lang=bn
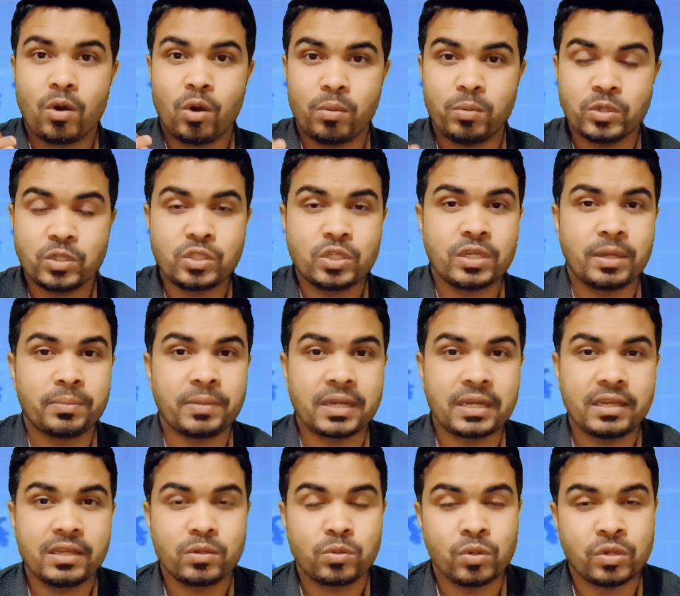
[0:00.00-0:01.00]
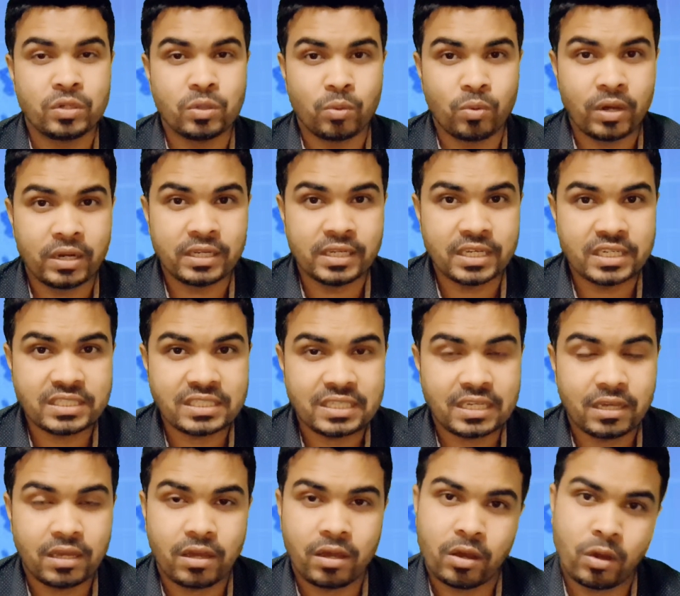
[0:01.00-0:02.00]
অবশ্যই আপনাকে টোয়েন্টি ওয়ান ইয়ার্স
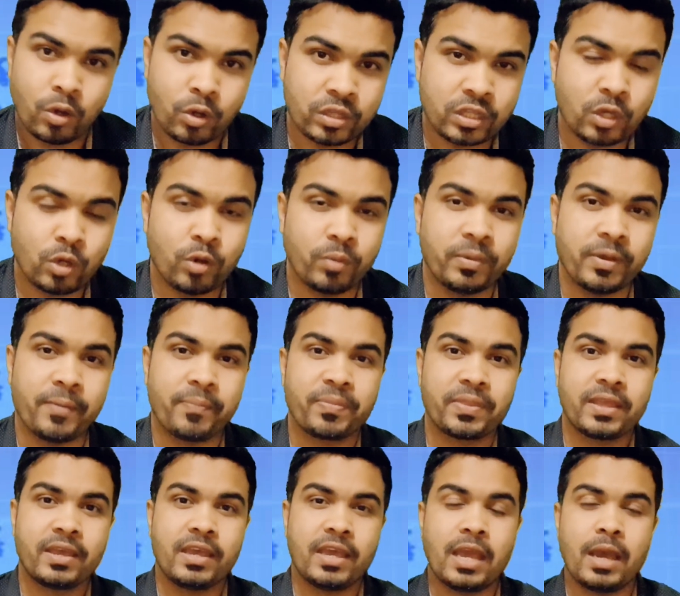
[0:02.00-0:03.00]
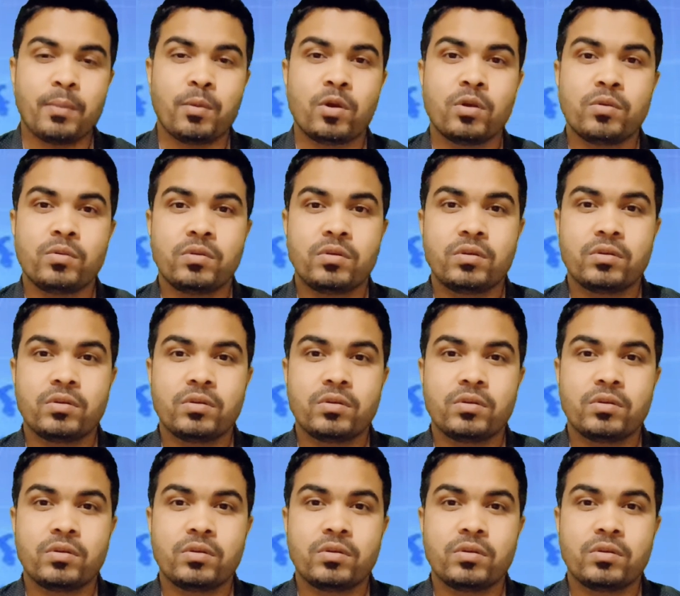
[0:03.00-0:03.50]
হতে হবে এবং